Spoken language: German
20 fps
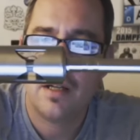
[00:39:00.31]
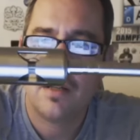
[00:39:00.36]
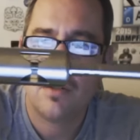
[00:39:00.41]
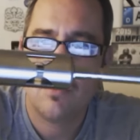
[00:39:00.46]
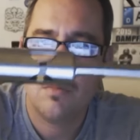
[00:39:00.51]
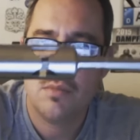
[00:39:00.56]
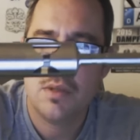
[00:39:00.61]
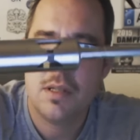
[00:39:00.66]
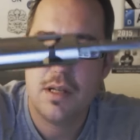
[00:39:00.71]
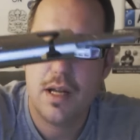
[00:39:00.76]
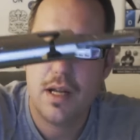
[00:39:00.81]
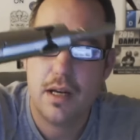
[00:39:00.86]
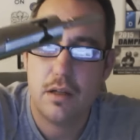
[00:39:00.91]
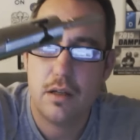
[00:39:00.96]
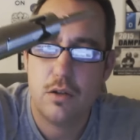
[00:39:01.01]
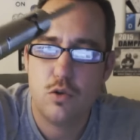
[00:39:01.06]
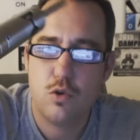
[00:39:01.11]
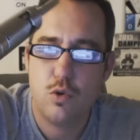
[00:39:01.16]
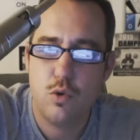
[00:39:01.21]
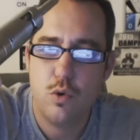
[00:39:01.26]
Er hat so ein bisschen eine
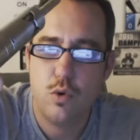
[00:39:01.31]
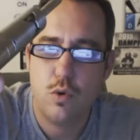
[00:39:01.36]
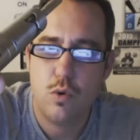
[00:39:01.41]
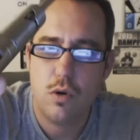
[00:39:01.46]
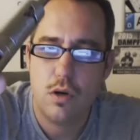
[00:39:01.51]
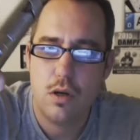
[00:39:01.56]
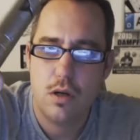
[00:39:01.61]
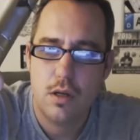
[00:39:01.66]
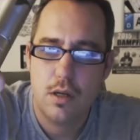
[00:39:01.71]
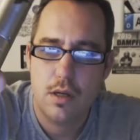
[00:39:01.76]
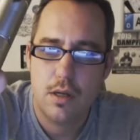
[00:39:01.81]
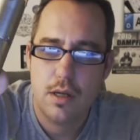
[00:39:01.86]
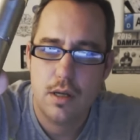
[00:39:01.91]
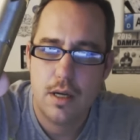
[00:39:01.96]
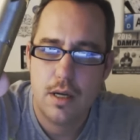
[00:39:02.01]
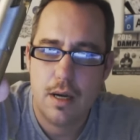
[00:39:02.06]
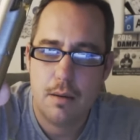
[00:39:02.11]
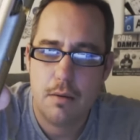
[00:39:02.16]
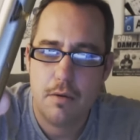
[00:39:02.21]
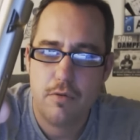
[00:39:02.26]
andere Tönung,
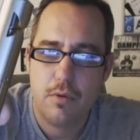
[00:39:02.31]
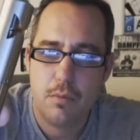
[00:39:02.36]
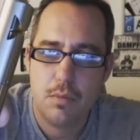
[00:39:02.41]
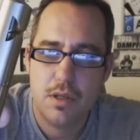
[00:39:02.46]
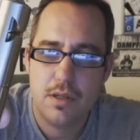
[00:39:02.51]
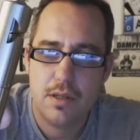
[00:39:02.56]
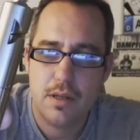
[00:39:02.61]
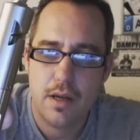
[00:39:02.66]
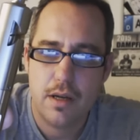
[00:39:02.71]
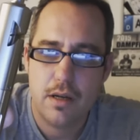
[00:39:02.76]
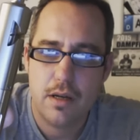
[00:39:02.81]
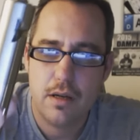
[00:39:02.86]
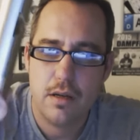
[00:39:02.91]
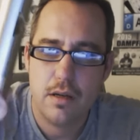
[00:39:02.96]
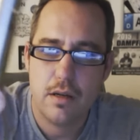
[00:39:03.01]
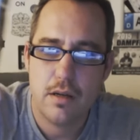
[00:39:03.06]
aber vom Design